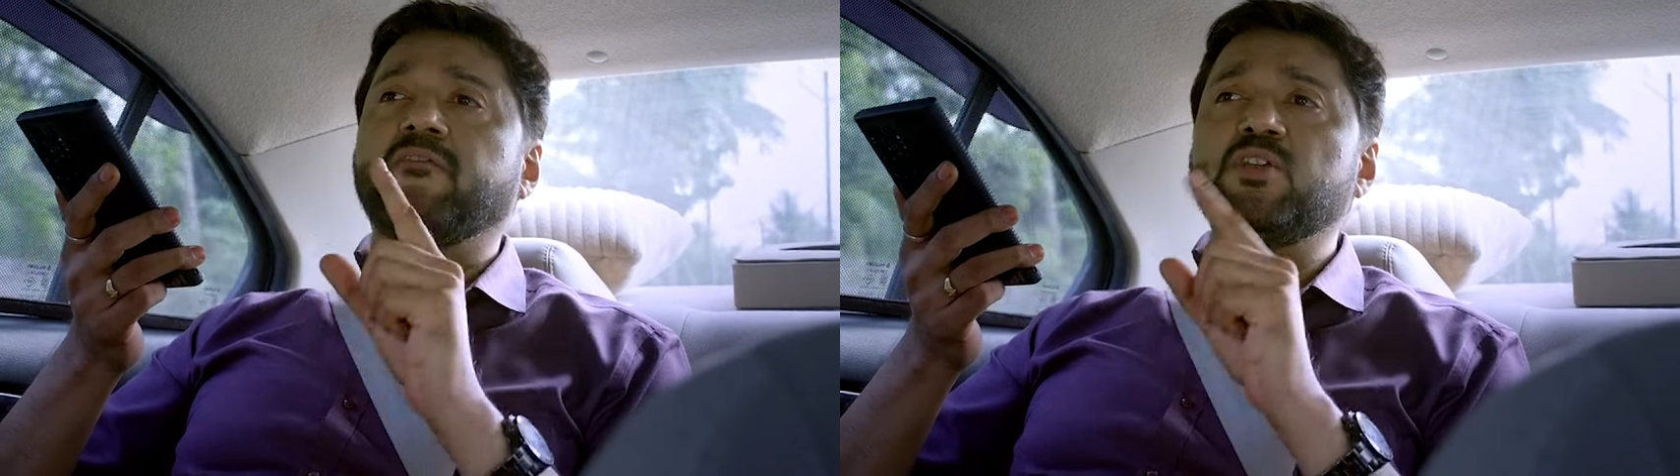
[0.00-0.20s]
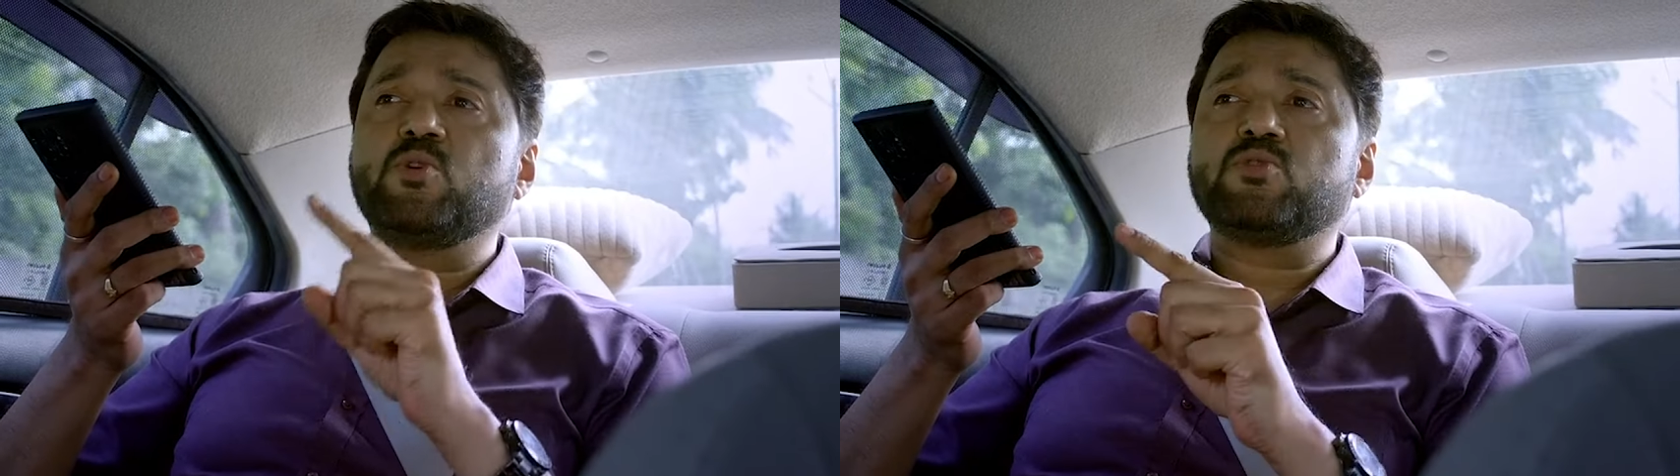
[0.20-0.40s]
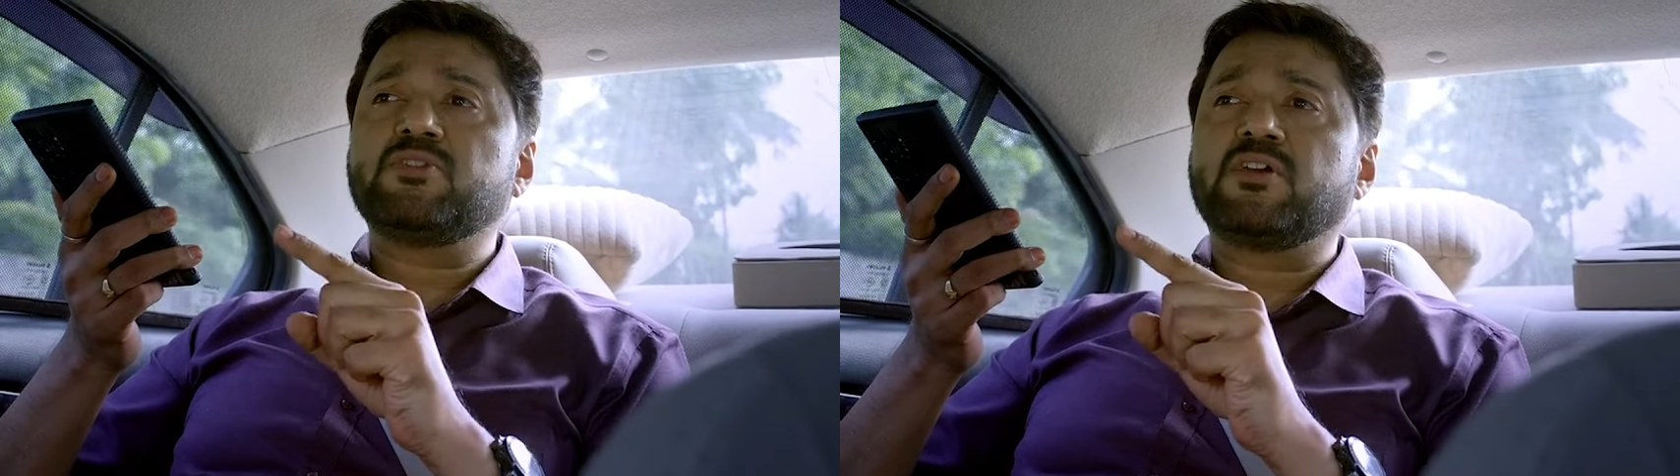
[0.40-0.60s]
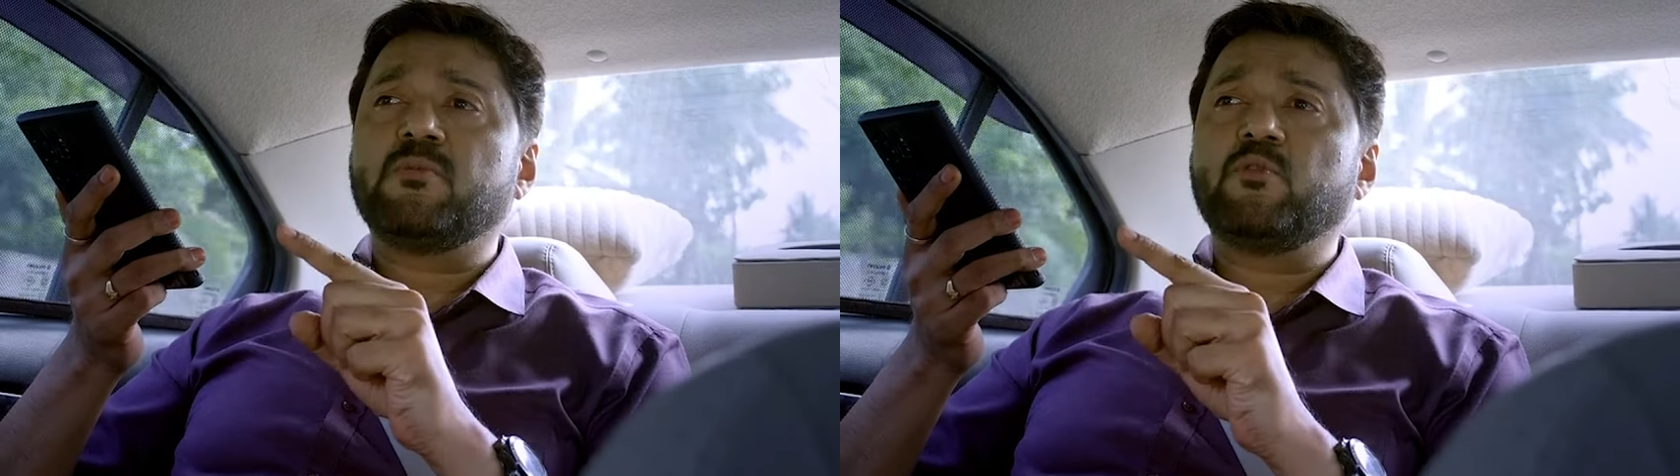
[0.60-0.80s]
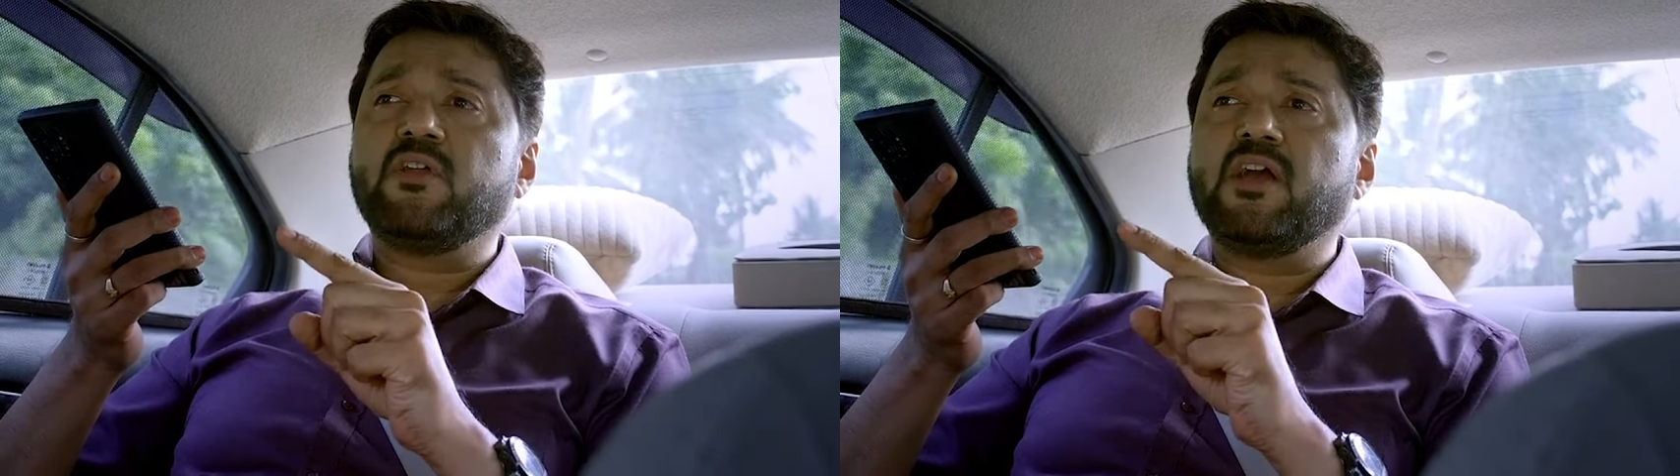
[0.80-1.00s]
அவனை
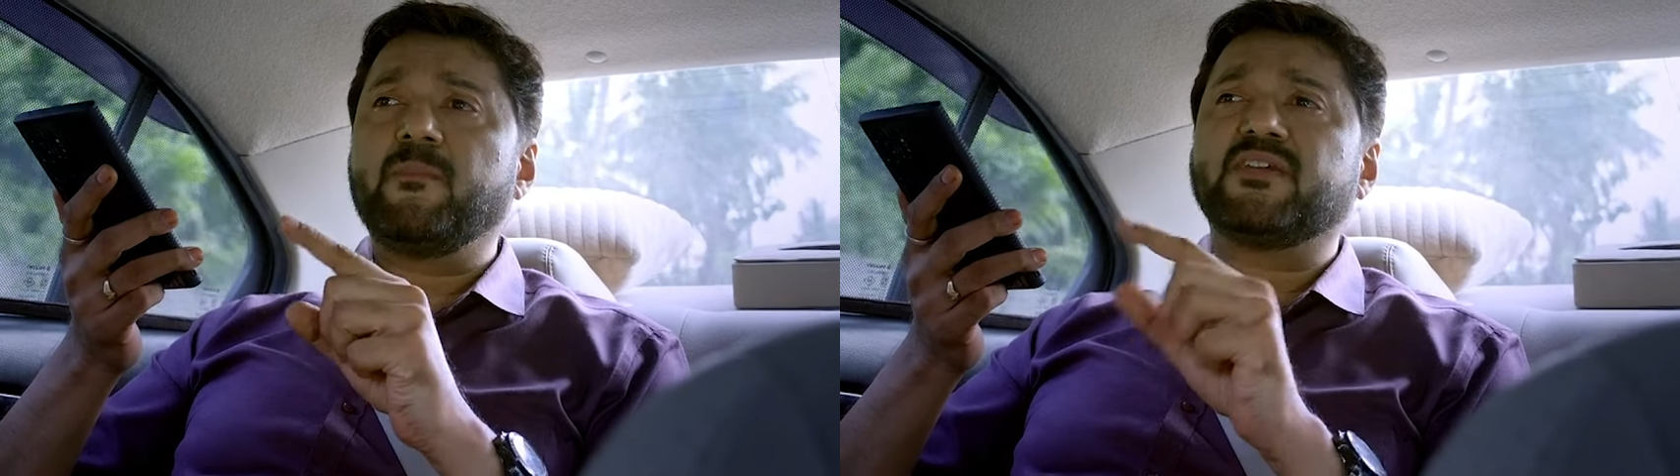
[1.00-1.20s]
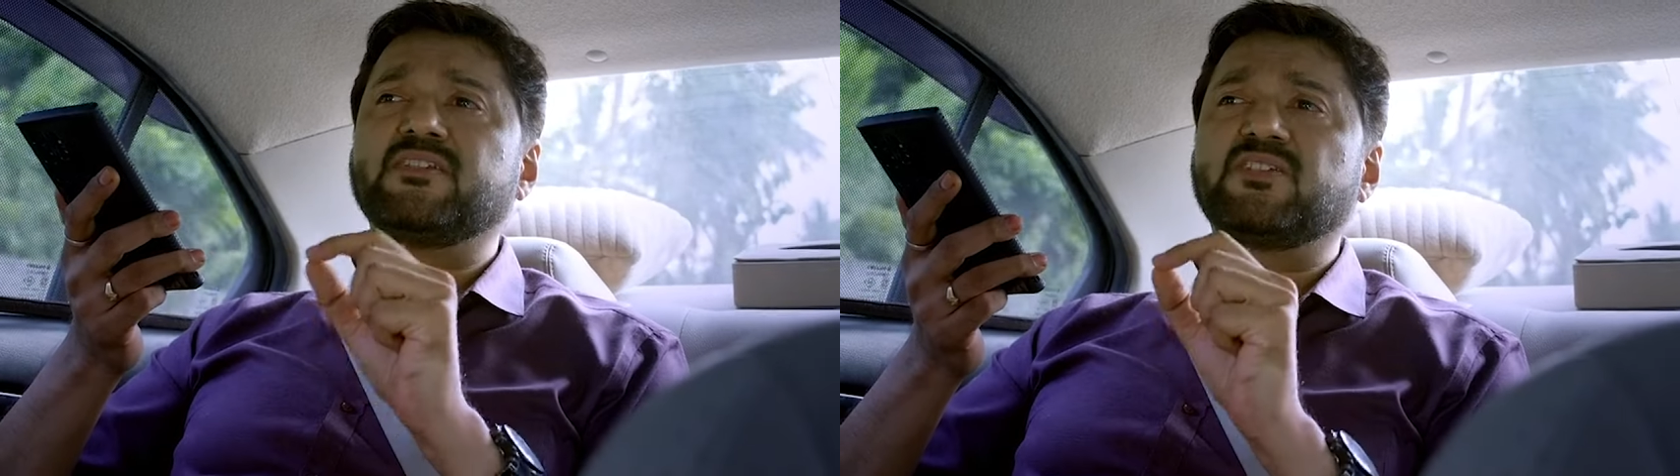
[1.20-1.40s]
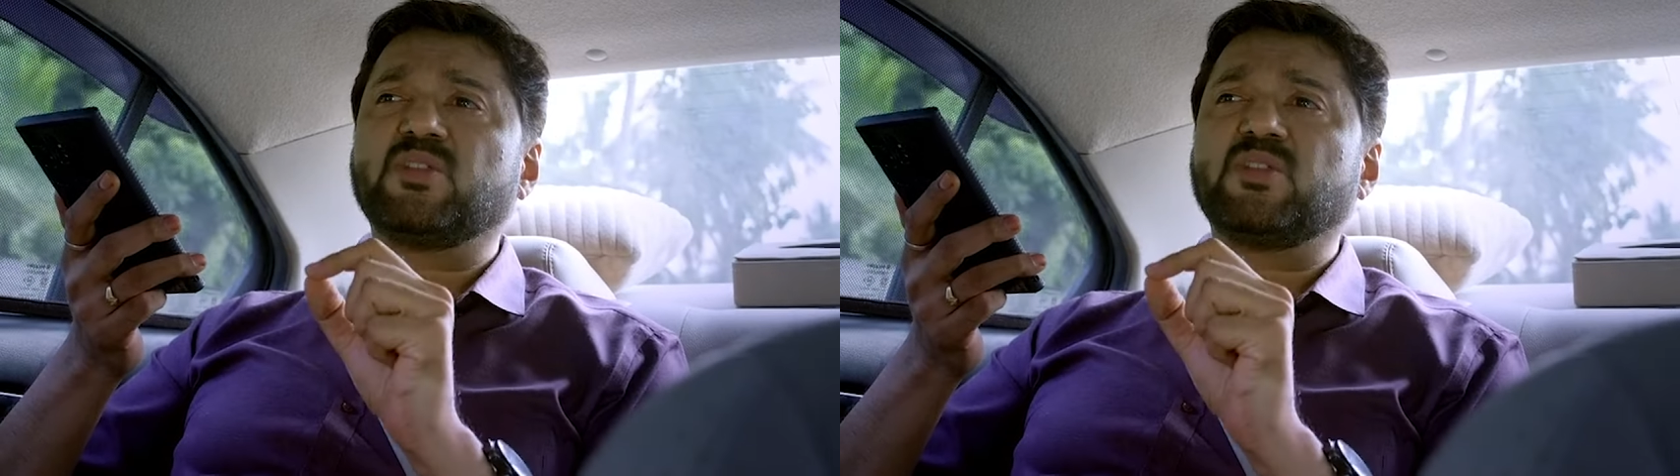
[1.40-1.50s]
யோசிக்க முடியாம